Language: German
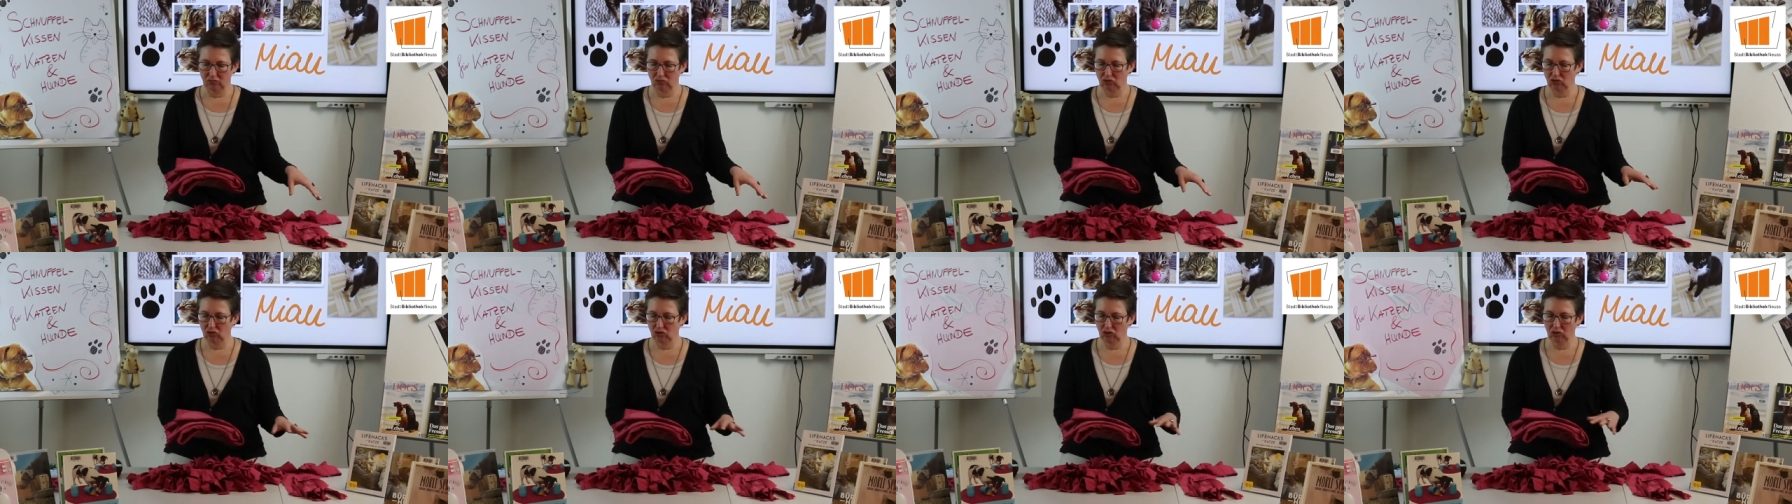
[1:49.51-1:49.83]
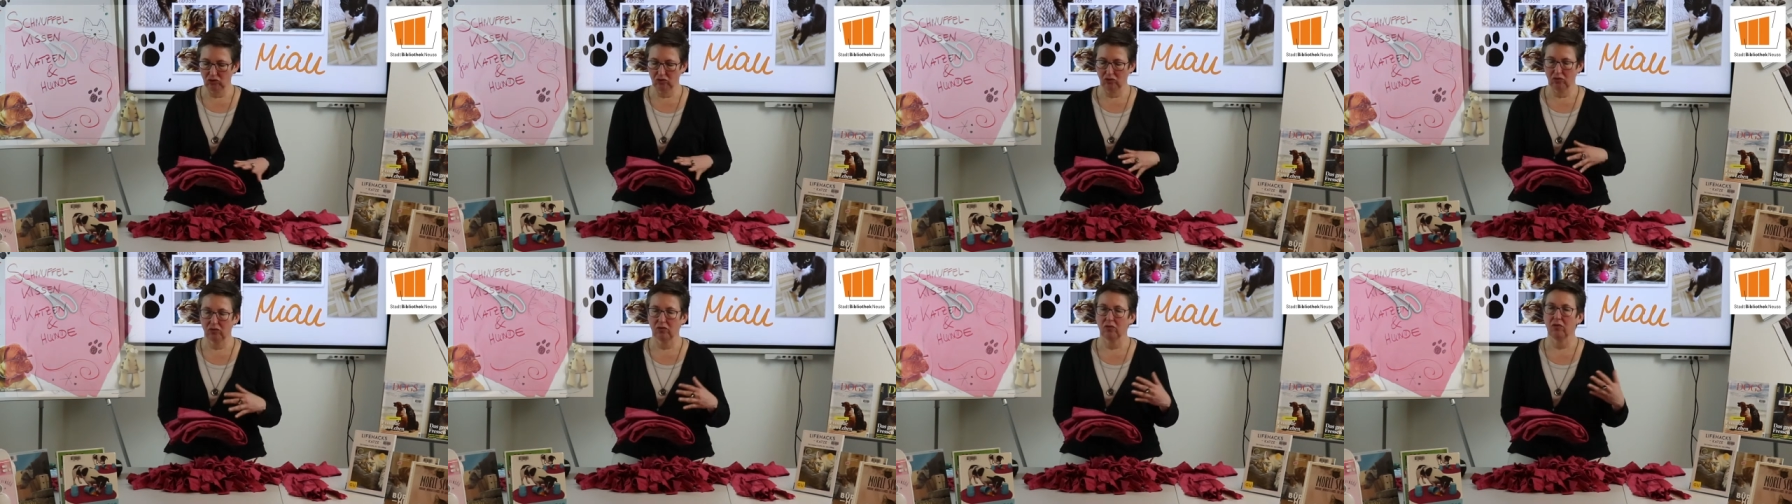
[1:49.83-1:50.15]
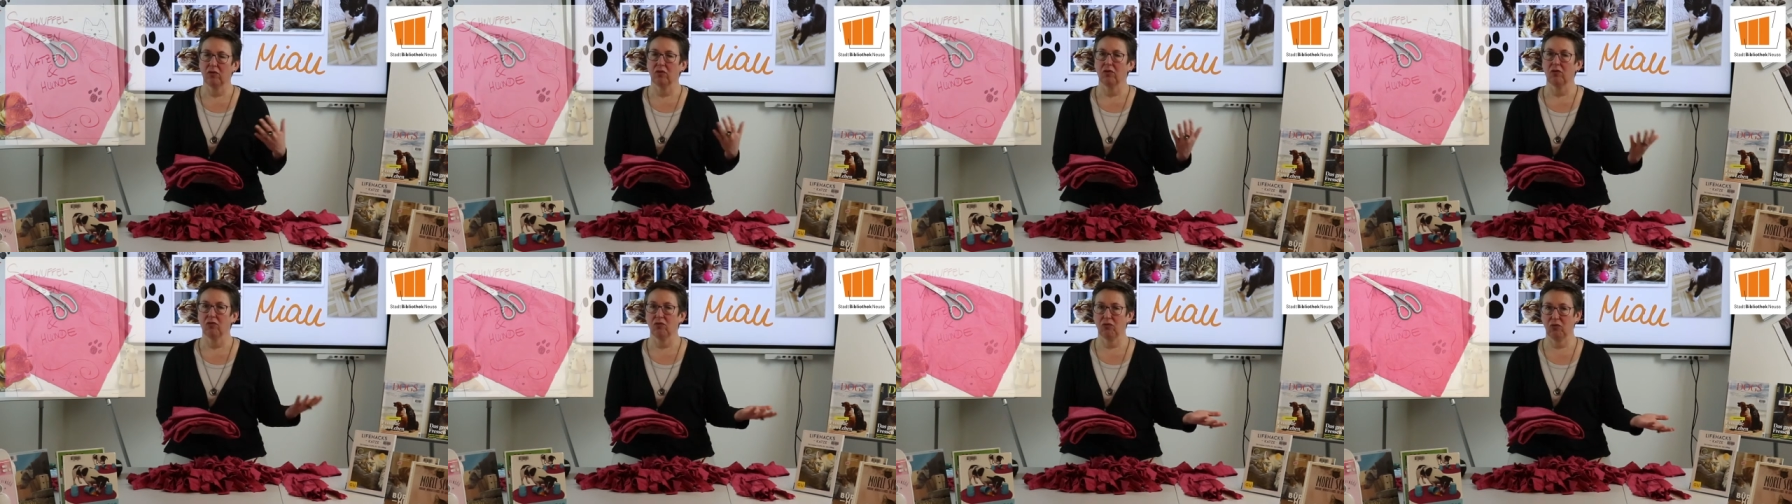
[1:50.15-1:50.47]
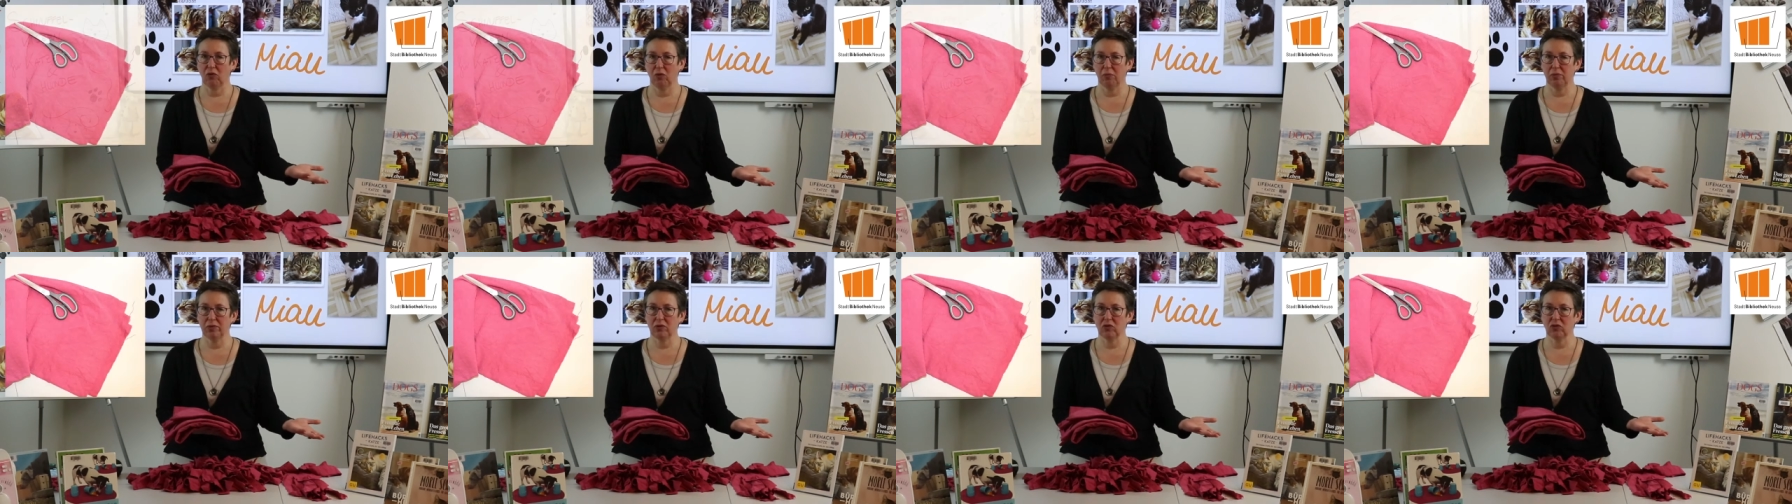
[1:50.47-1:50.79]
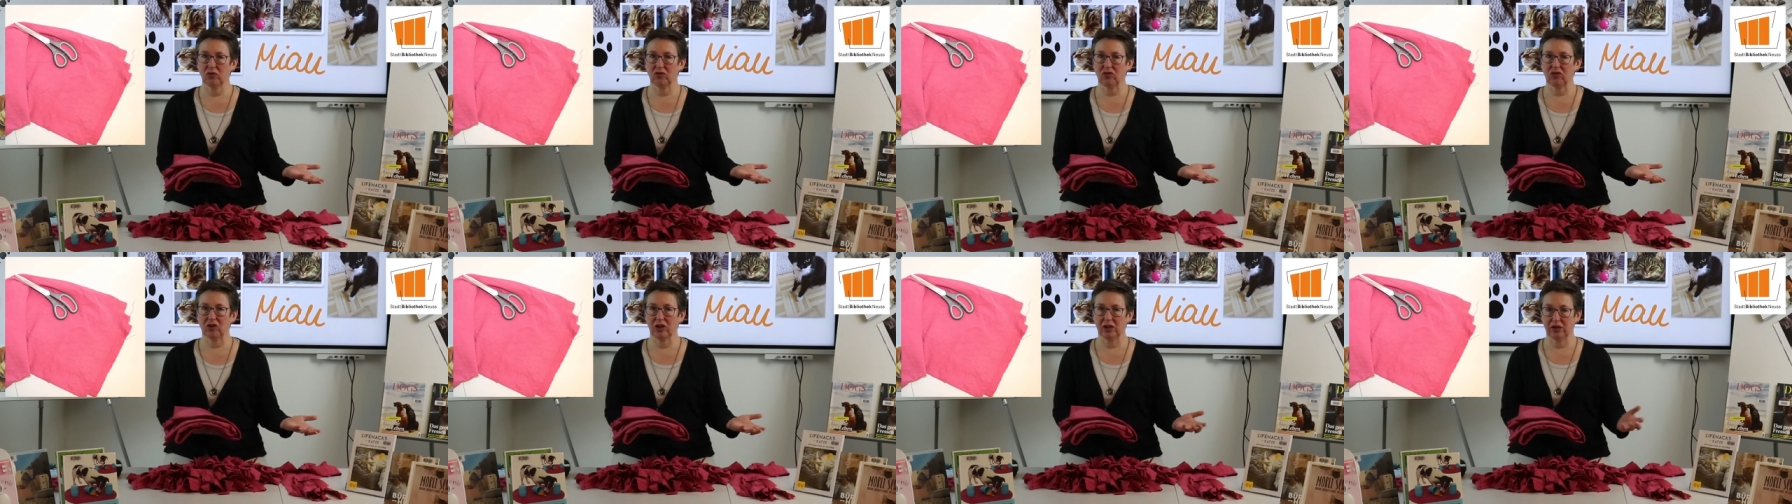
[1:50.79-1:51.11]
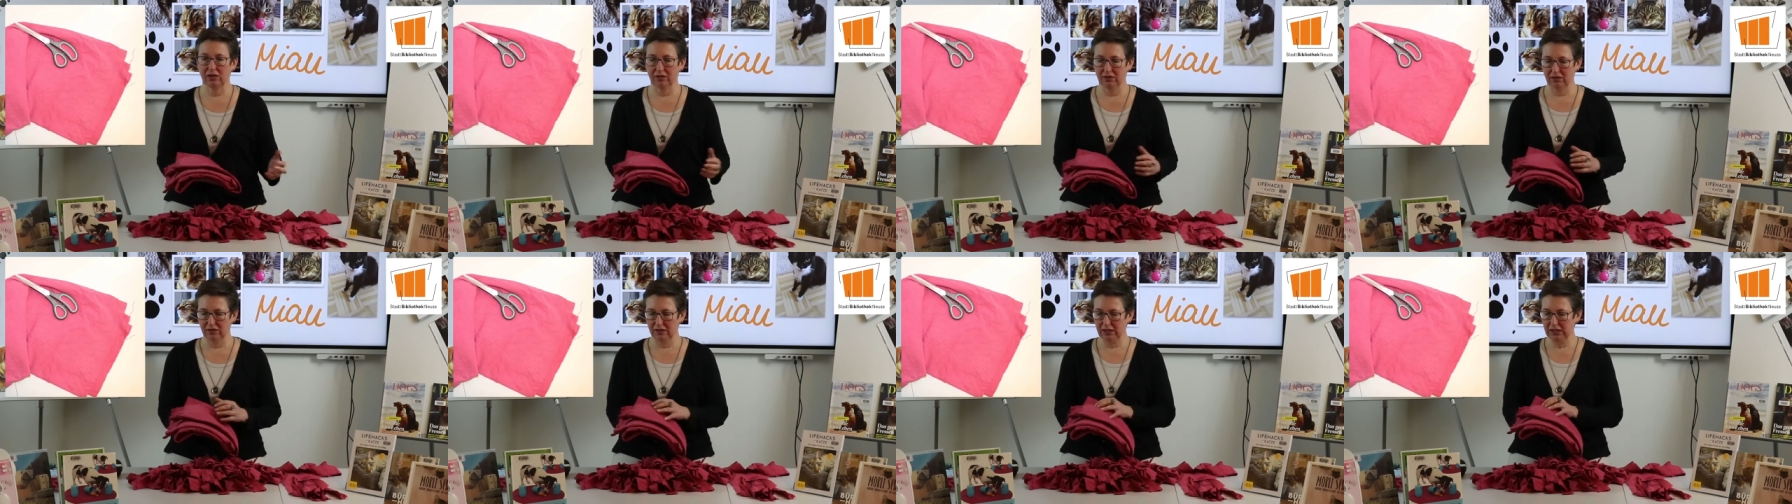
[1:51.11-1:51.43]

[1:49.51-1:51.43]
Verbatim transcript: schon vorbenutzt hatte.